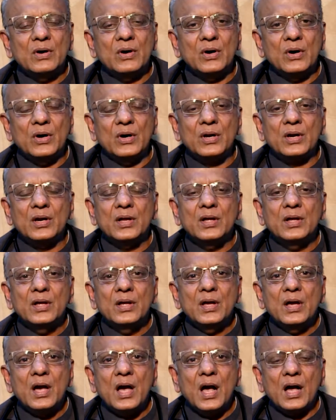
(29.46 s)
और
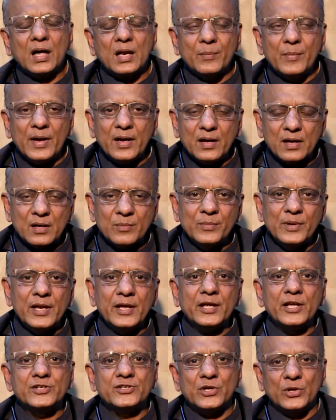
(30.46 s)
अगर मैं कर्म
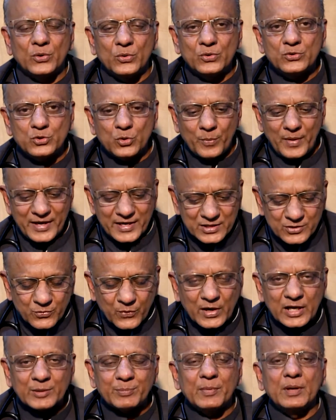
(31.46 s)
लेके चलूं जो मैं इस
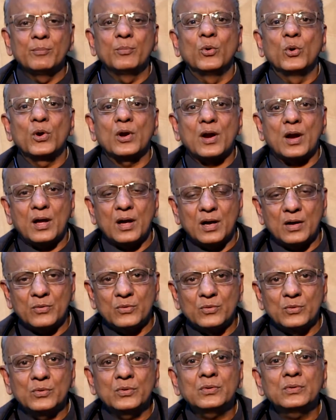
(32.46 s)
वक्त में बोल रहा
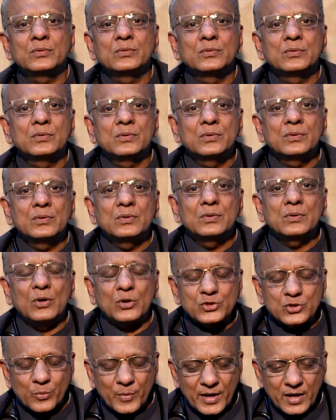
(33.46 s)
हूं
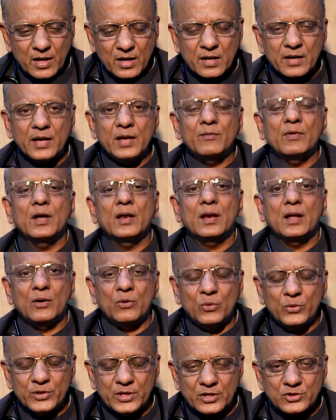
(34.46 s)
और जो मैं करने वाला
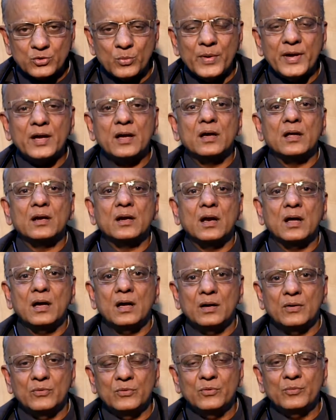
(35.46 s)
हूं या जो मैं कर
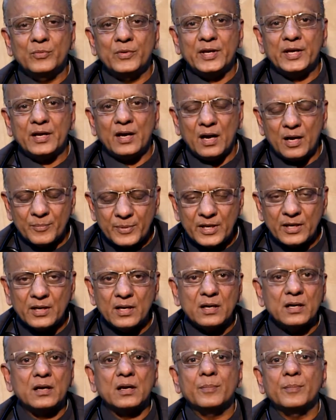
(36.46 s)
रहा हूं मेरे अभी
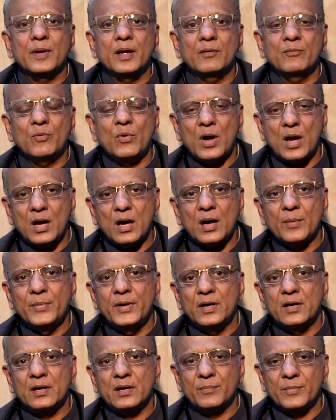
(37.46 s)
के कर्म है वो
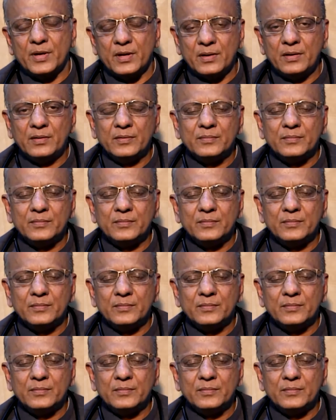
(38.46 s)
आगामी कर्म है